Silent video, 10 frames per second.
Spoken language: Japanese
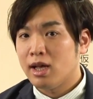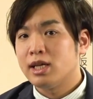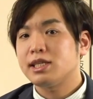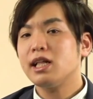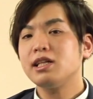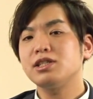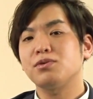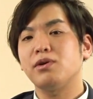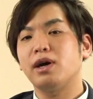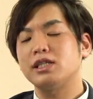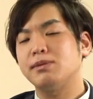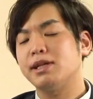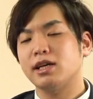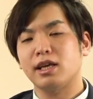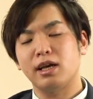さらにそれを挟ま
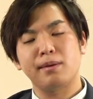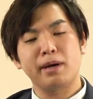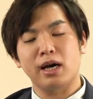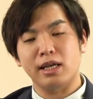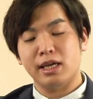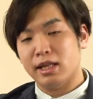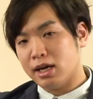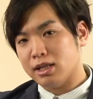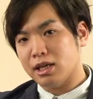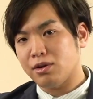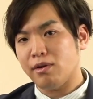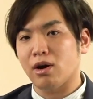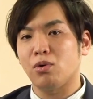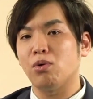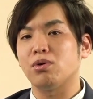なければいけなかったときは、
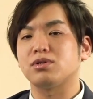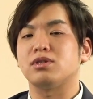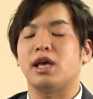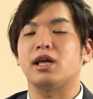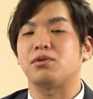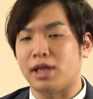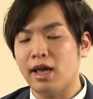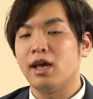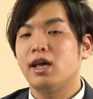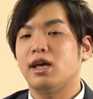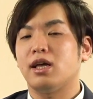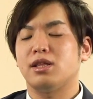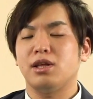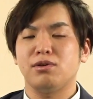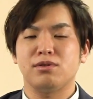甲、乙、丙とね、えー、っ
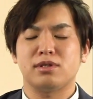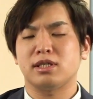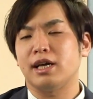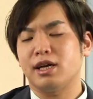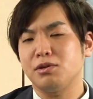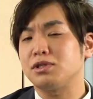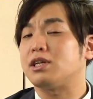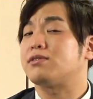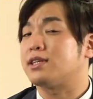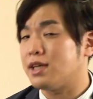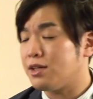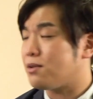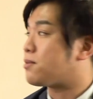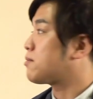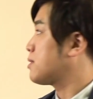ていう使い方をしてくださいとい
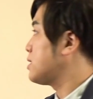うことで